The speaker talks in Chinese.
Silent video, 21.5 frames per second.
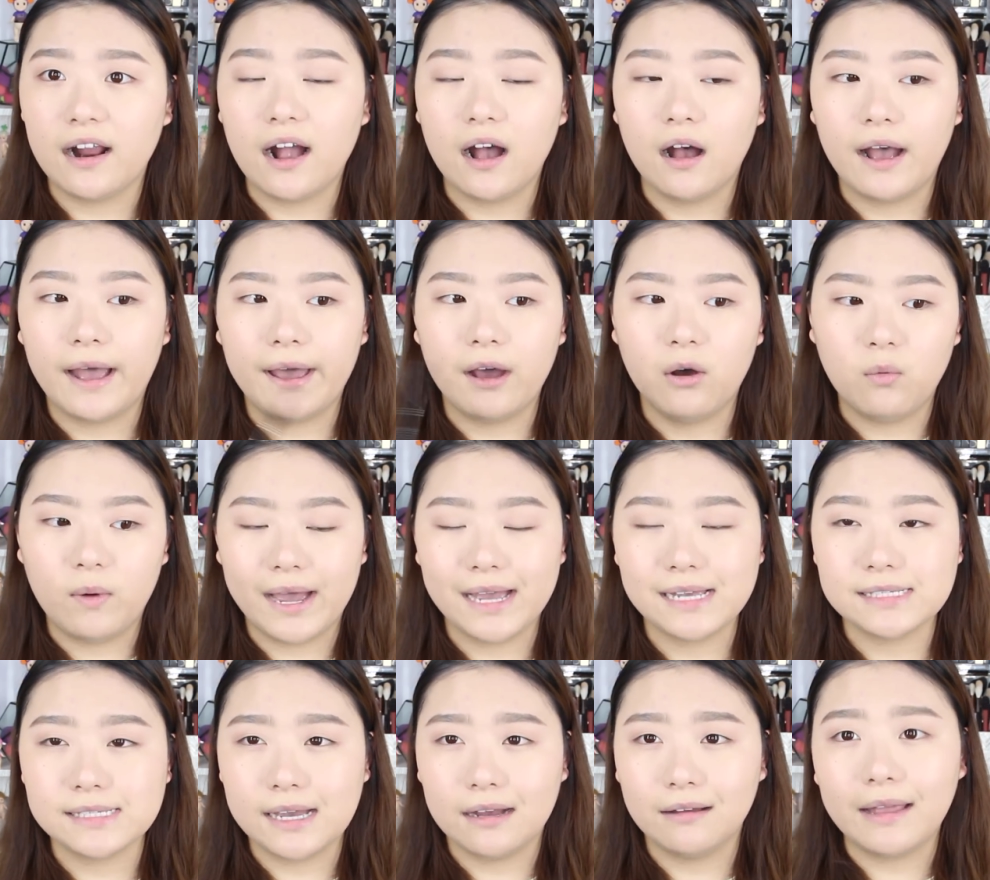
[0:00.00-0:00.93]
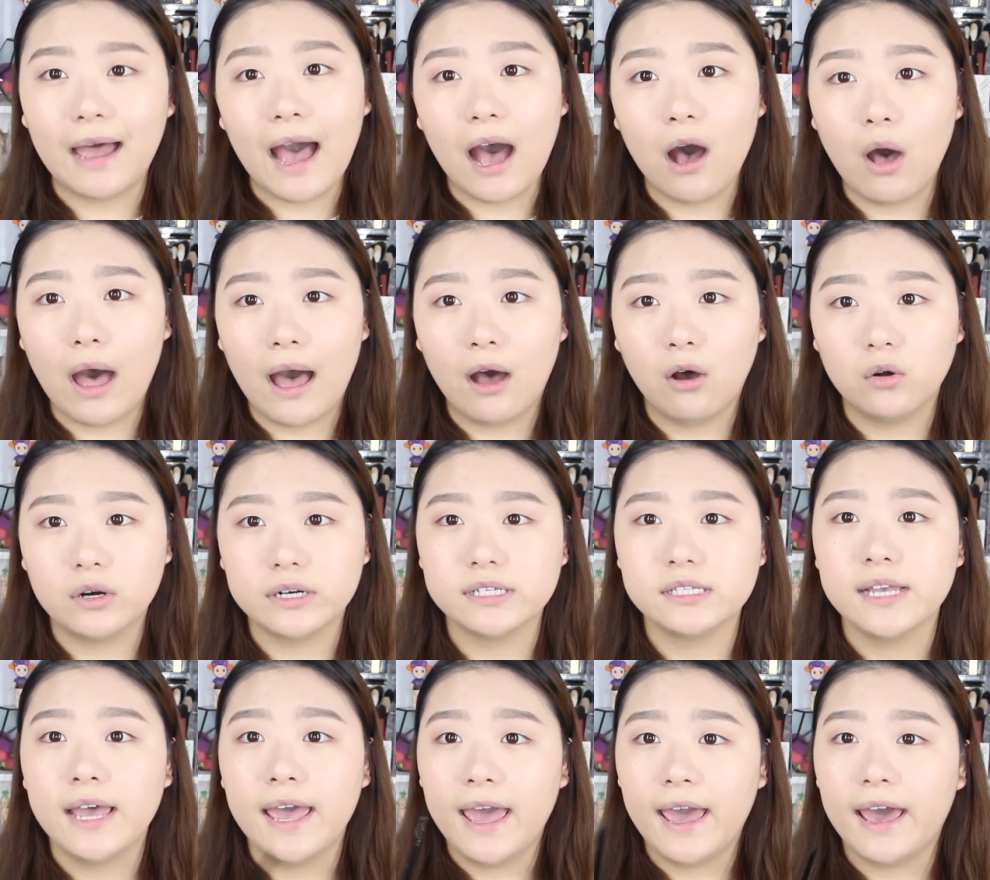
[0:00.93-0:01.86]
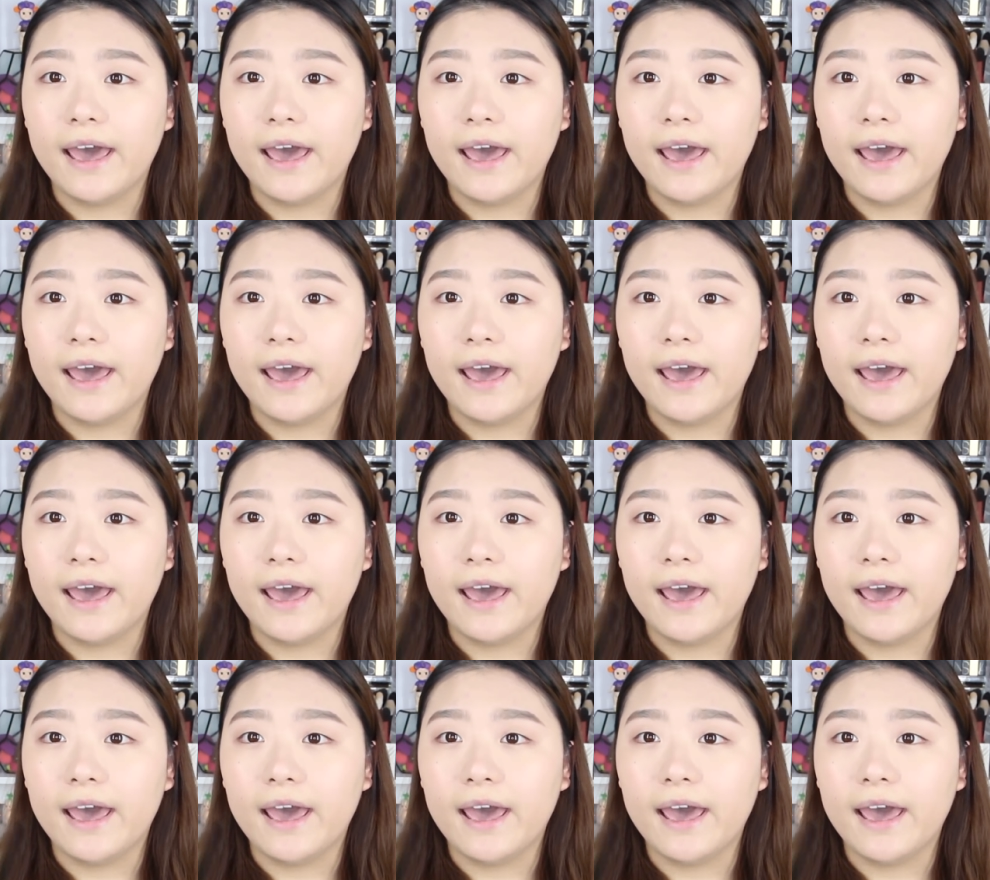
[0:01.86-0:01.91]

然后还有 YSL 的 All Hours，